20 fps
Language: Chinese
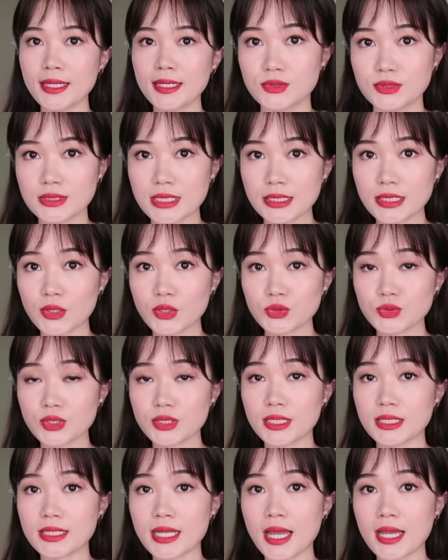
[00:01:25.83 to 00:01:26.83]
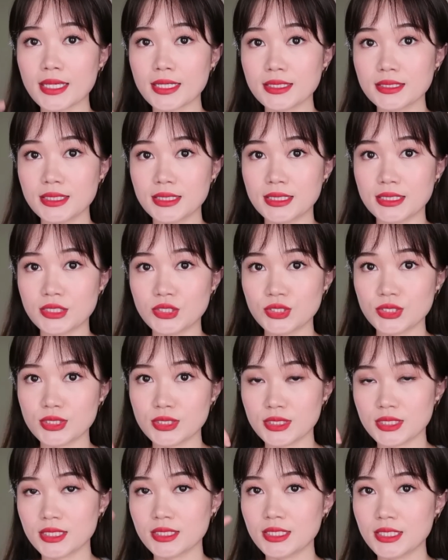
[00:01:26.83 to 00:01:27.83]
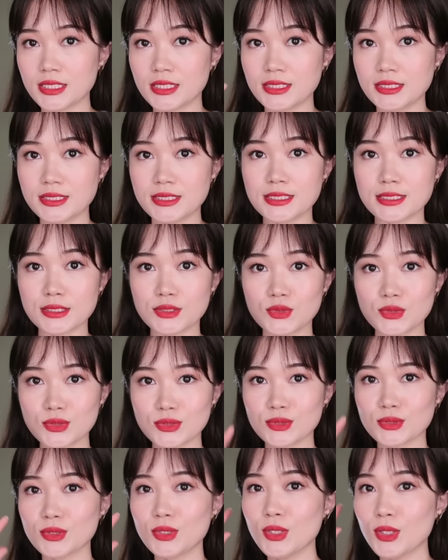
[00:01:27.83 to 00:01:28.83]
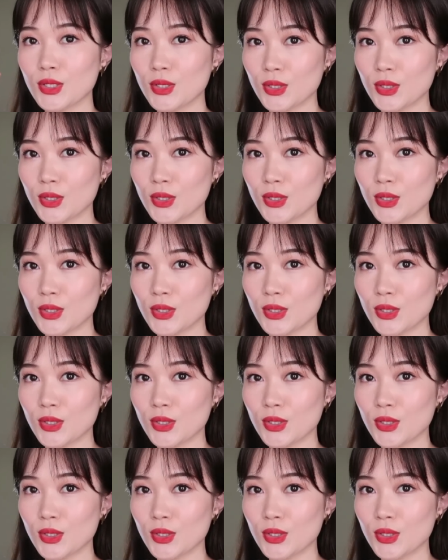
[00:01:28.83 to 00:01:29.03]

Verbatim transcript: 就相当于说给大家一个提示，一个提醒，就是。